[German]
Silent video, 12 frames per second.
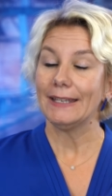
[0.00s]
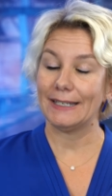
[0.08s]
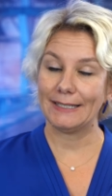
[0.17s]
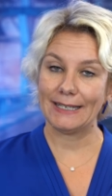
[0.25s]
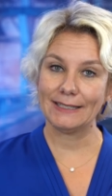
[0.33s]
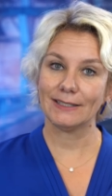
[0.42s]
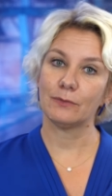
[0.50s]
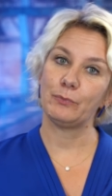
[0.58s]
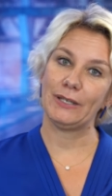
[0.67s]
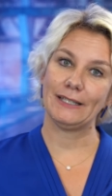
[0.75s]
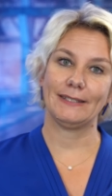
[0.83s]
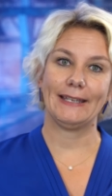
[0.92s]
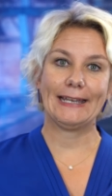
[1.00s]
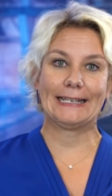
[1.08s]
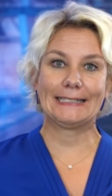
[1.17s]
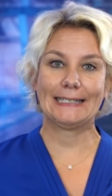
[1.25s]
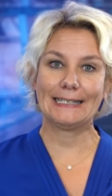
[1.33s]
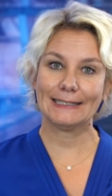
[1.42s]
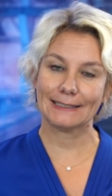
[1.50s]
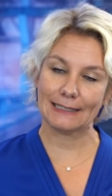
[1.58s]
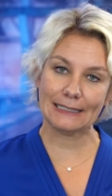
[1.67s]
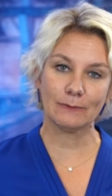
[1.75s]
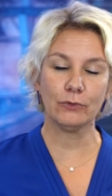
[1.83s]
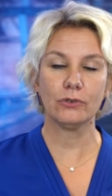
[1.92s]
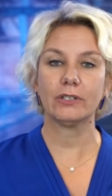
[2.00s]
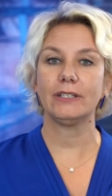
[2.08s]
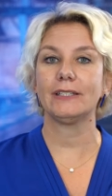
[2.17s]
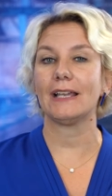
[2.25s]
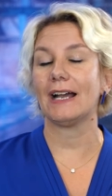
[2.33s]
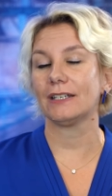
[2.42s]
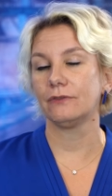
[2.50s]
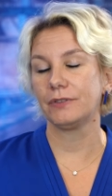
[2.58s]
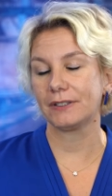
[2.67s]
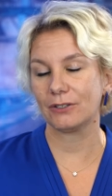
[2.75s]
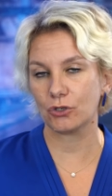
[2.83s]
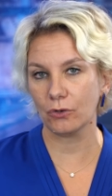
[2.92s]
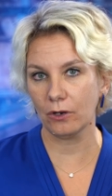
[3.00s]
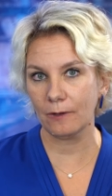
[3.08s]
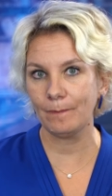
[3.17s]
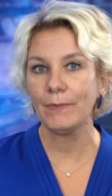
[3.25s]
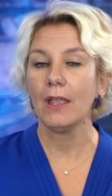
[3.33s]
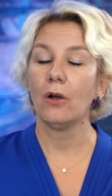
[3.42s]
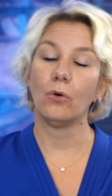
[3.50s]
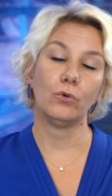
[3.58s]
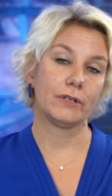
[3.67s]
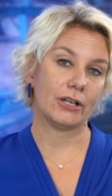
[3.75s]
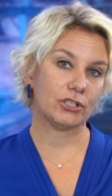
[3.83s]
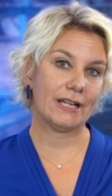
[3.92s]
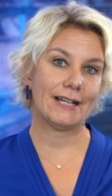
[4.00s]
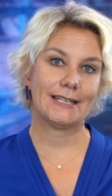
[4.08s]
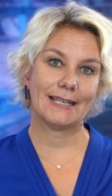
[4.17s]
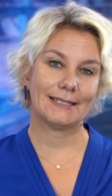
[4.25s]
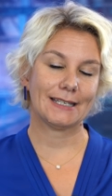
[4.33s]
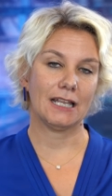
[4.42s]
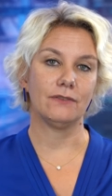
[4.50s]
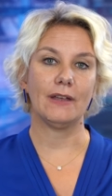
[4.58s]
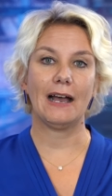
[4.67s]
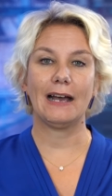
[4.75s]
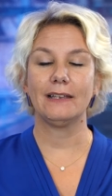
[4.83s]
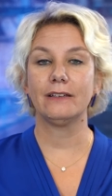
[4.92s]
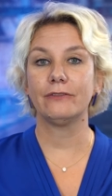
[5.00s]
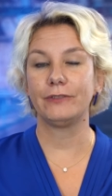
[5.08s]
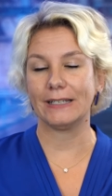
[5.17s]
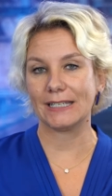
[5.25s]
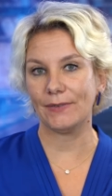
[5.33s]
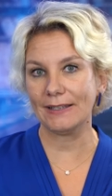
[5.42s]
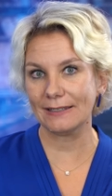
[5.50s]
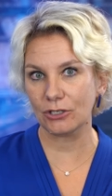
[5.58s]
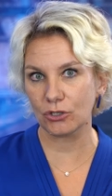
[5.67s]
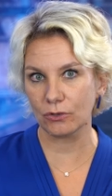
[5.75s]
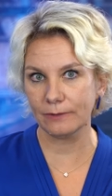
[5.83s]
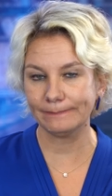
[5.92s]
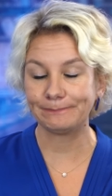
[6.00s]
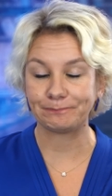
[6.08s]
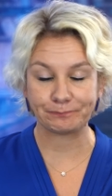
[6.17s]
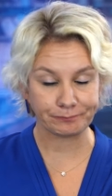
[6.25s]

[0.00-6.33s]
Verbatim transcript: Der Test, PCR-Test, ist möglich, 48 Stunden oder Schnelltest kennen wir alle, 24 Stunden